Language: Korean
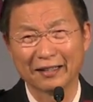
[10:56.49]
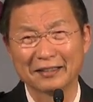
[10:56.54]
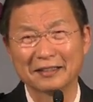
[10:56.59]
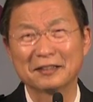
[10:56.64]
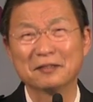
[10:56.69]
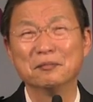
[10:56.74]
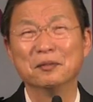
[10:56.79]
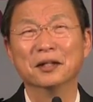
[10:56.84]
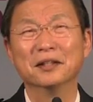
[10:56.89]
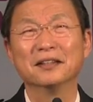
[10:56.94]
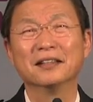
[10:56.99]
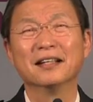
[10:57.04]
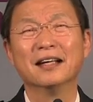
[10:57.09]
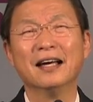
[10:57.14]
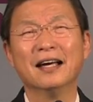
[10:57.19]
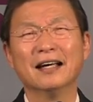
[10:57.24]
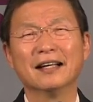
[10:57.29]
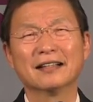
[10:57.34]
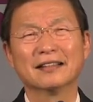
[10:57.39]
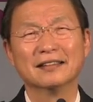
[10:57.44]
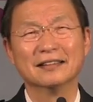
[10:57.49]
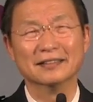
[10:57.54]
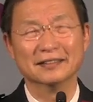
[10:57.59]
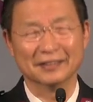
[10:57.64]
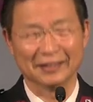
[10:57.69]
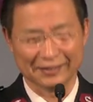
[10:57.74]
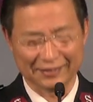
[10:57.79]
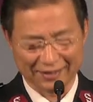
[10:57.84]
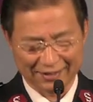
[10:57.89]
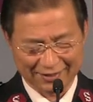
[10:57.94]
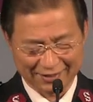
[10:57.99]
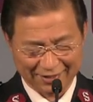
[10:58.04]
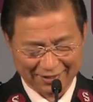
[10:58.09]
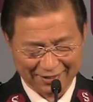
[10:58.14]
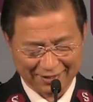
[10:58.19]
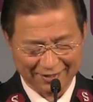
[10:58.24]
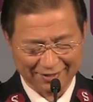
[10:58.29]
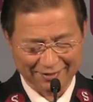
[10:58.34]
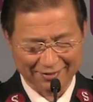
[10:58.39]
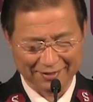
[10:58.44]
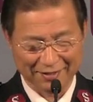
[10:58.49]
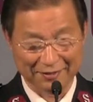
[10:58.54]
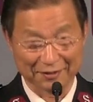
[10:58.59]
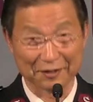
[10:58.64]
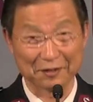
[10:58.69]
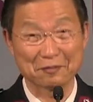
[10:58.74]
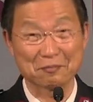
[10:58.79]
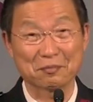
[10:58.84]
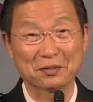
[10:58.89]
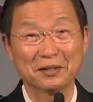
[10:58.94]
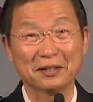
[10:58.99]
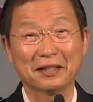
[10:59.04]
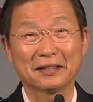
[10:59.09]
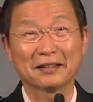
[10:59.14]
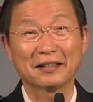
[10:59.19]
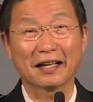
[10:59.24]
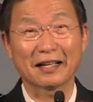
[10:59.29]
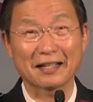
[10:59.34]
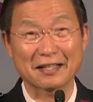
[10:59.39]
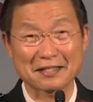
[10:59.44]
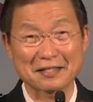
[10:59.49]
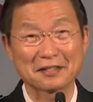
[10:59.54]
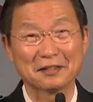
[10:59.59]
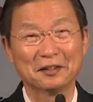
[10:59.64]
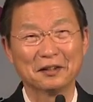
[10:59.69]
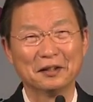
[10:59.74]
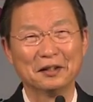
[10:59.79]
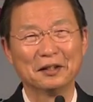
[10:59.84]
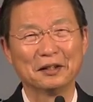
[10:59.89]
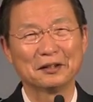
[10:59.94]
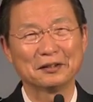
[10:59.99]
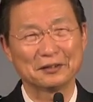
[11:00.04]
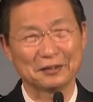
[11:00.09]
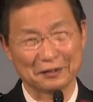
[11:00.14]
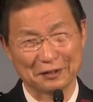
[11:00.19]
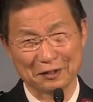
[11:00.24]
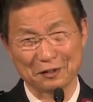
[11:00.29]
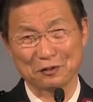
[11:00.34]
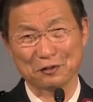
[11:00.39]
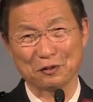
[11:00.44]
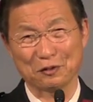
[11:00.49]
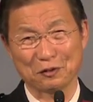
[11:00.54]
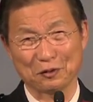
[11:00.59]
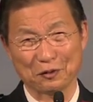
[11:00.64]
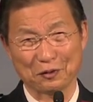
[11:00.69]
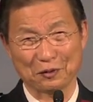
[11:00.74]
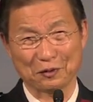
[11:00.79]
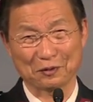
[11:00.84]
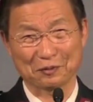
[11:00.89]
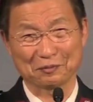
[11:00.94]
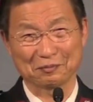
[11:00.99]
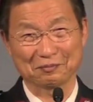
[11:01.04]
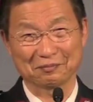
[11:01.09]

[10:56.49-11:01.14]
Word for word: 그러면 그 제사장이 그의 형편에 따라서 드릴 수 있도록.